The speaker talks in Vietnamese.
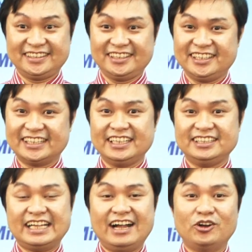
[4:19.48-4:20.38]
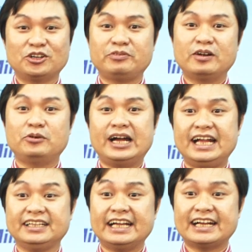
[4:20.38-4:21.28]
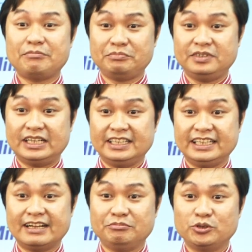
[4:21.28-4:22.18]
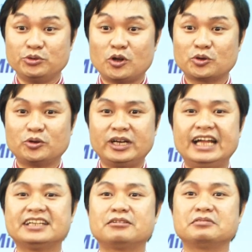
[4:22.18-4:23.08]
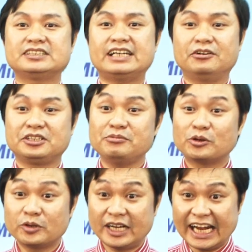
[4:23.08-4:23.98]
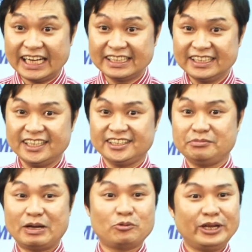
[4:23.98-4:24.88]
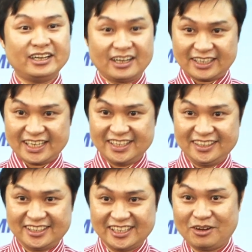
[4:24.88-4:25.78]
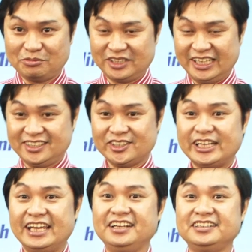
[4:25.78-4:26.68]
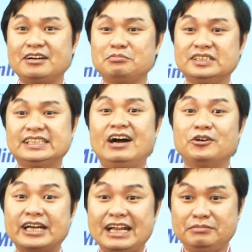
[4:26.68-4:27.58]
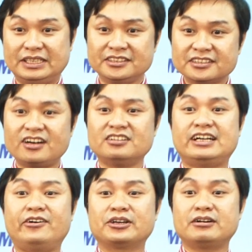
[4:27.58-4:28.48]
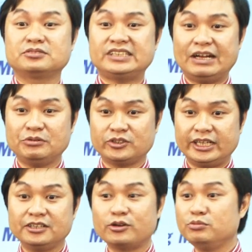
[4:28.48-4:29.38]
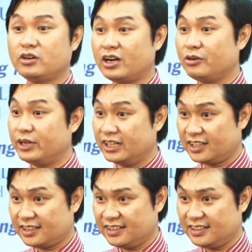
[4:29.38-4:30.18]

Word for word: về cái xã hội có phân hóa giai cấp là giai cấp chủ nô nô lệ trong cái xã hội chiếm hữu nô lệ nhưng mà quyền lực á, thì không chỉ xuất hiện trong cái xã hội này mà trước đó xã hội cộng sản nguyên thủy cũng có cái quyền lực